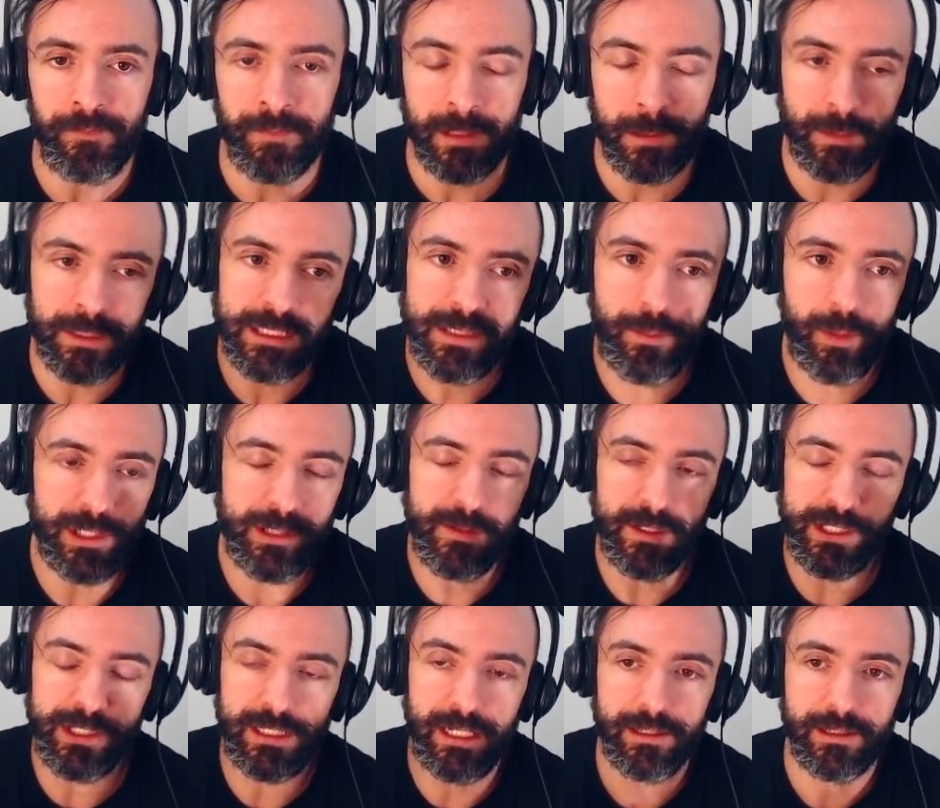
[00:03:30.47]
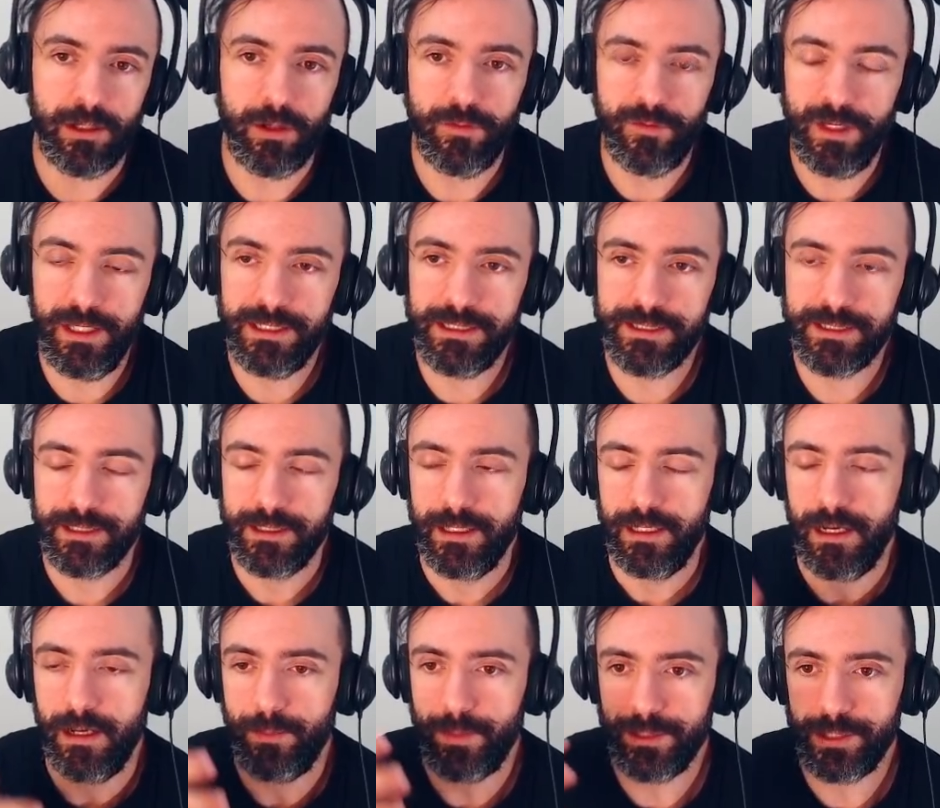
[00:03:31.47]
mas você pode imaginar,
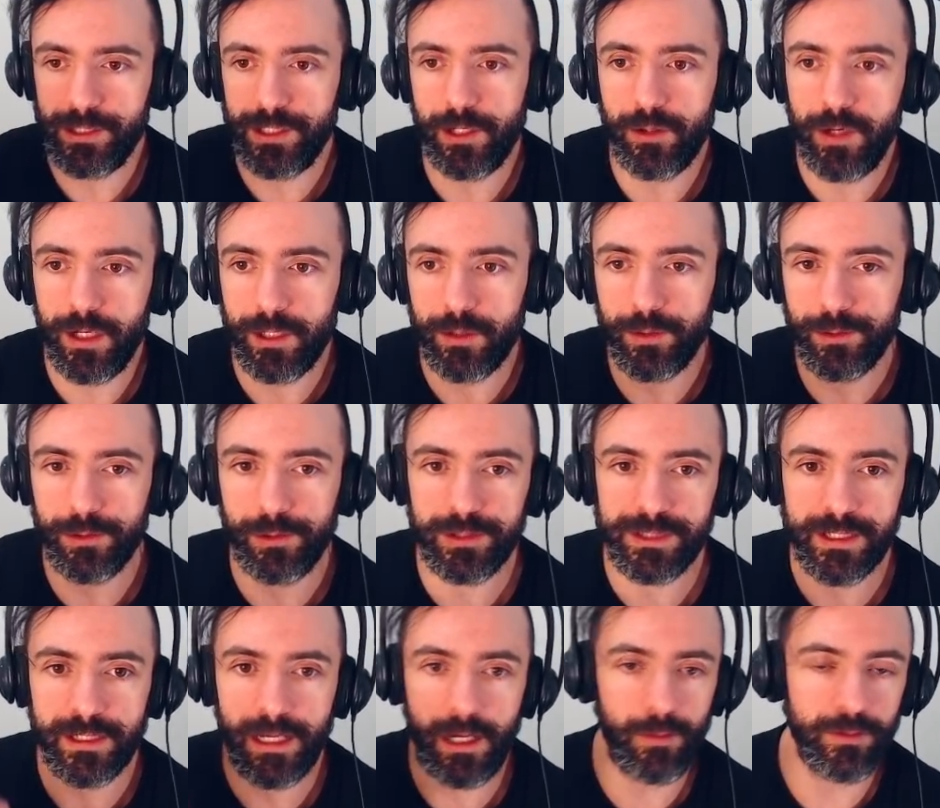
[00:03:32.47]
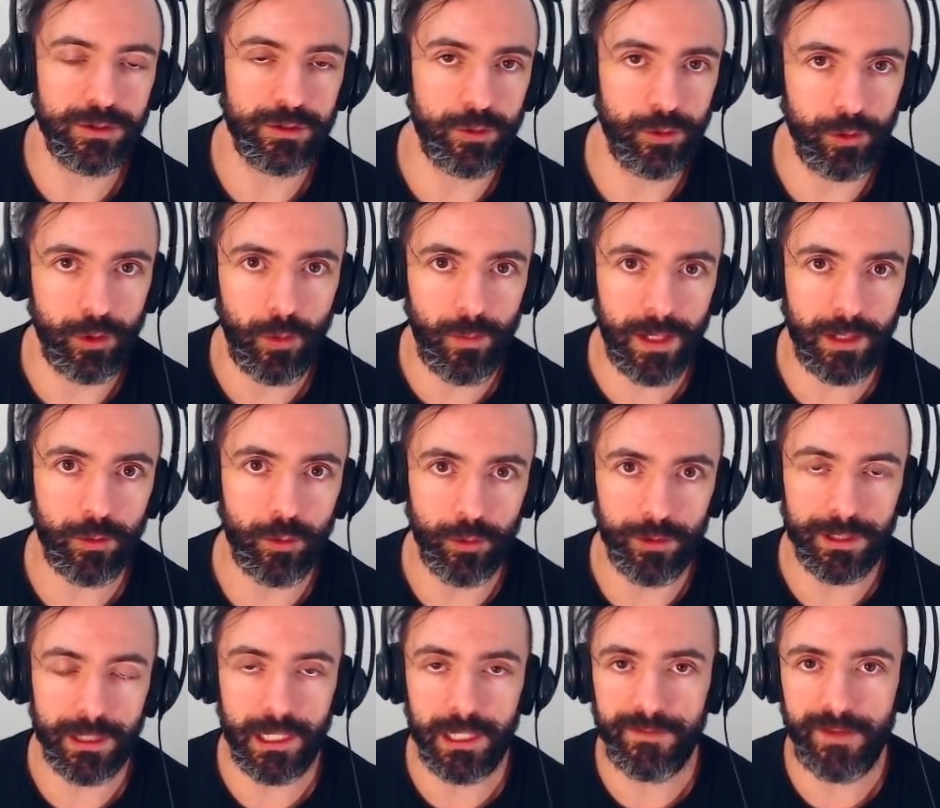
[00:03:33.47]
talvez... A partir de agora, quando o Lucian ganhar um escudo ou uma
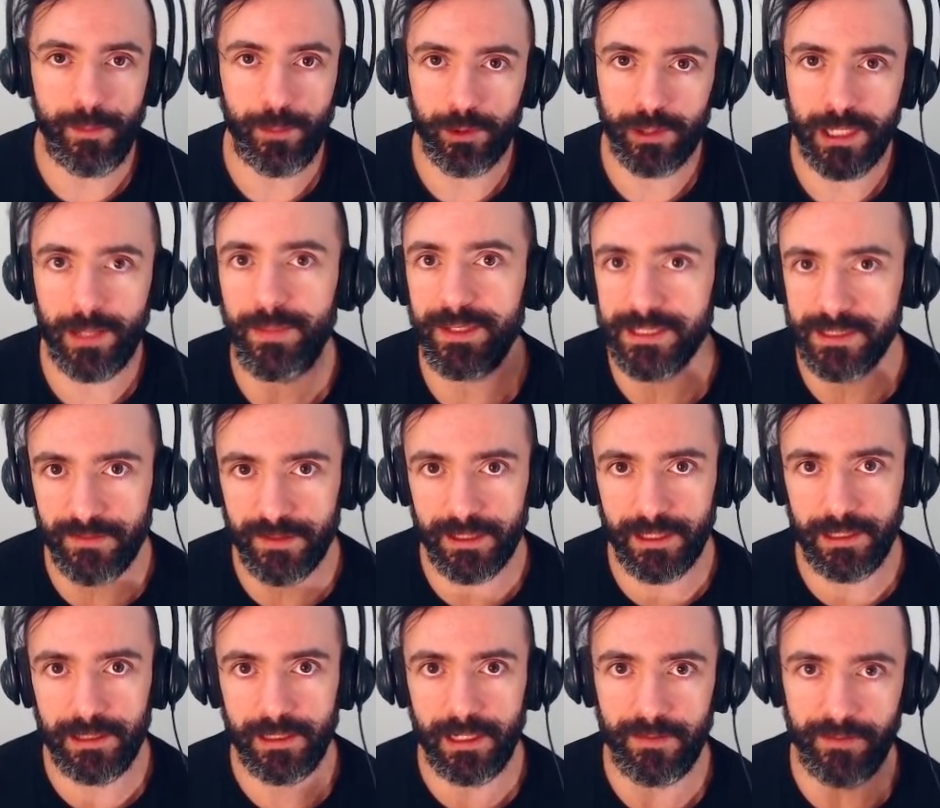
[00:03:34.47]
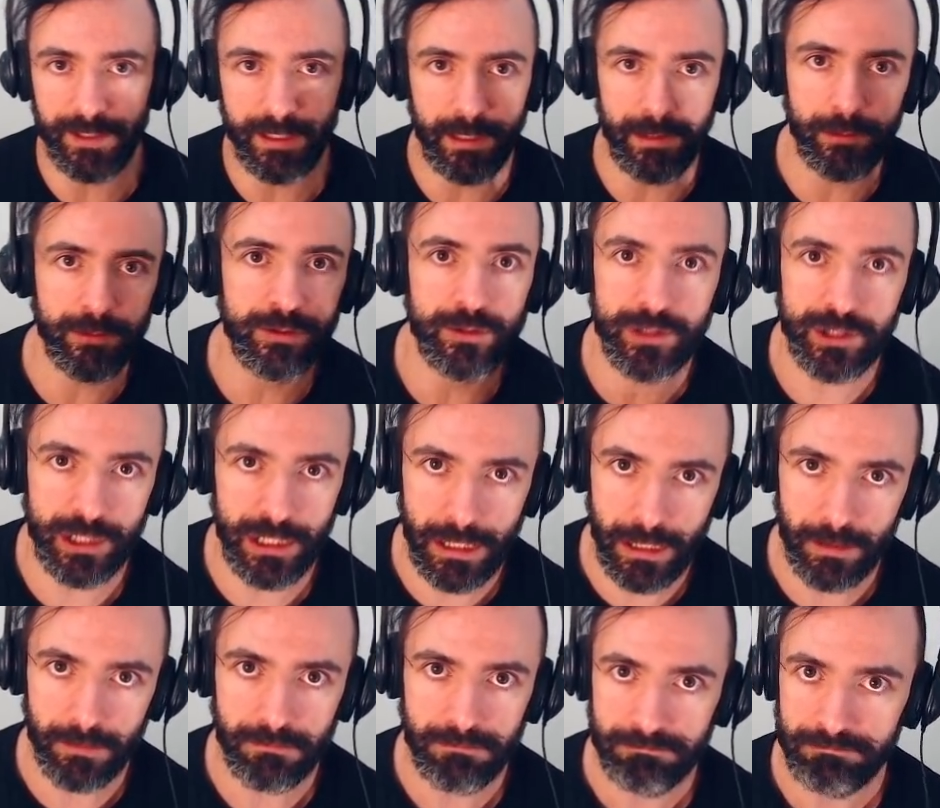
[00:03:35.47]
cura, ele vai procar a passiva dele, ele vai dar os dois
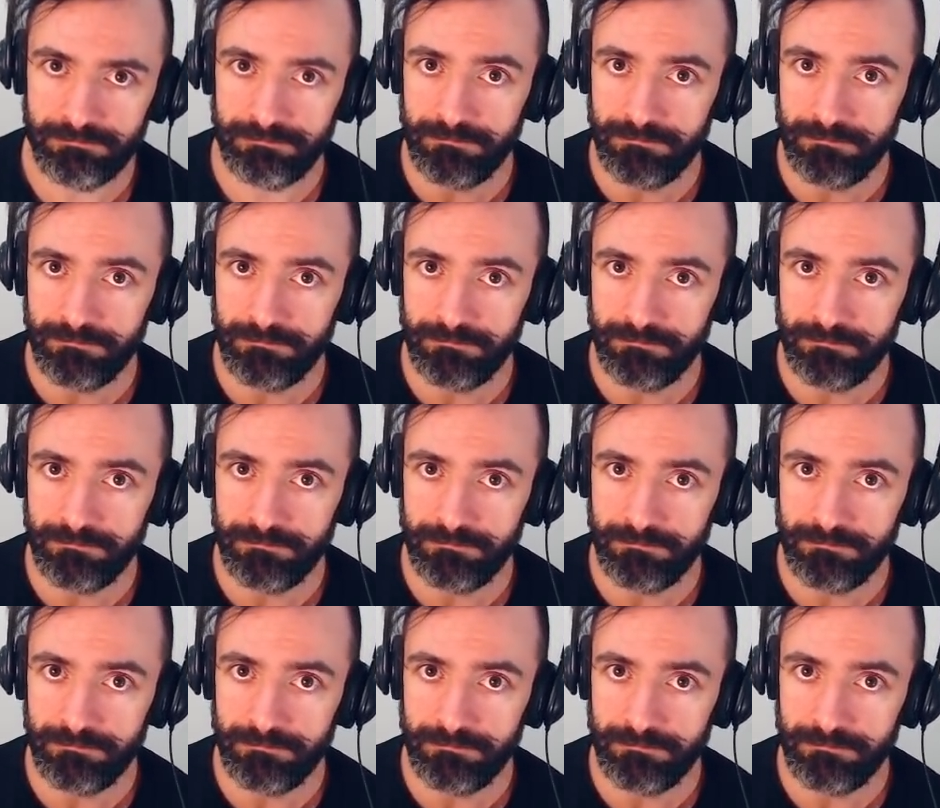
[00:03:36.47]
cheirinhos.